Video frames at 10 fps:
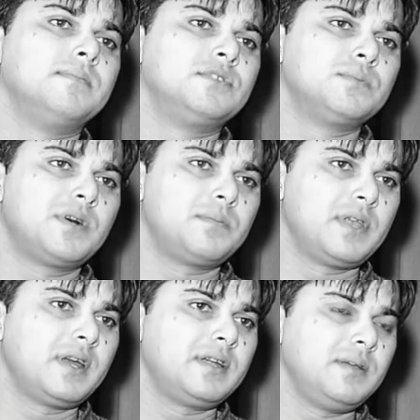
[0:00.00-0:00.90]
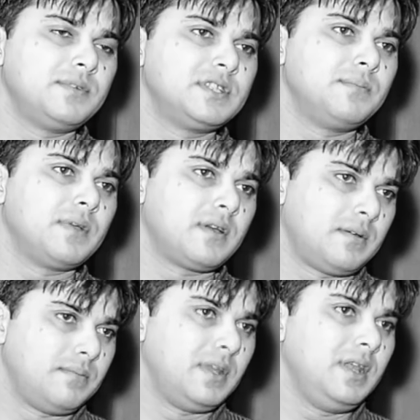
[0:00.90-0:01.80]
जो पॉपुलैरिटी मुझे
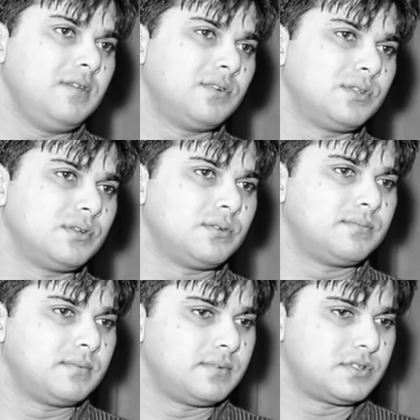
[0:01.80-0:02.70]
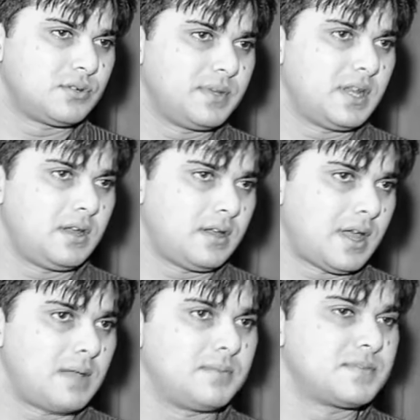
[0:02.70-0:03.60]
मिली वो तो जो मेरे
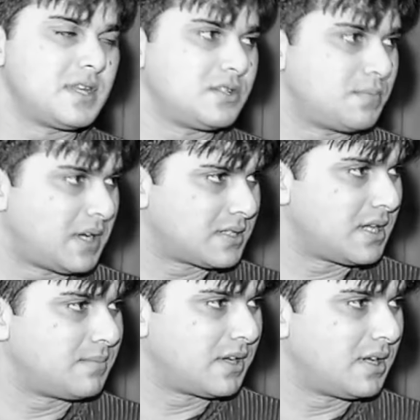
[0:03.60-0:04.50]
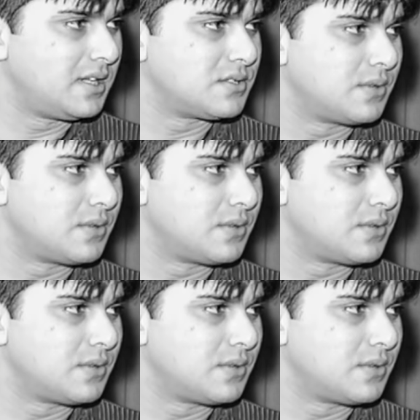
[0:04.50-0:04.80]
एल्बम्स थे जो पाकिस्तान में रिलीज़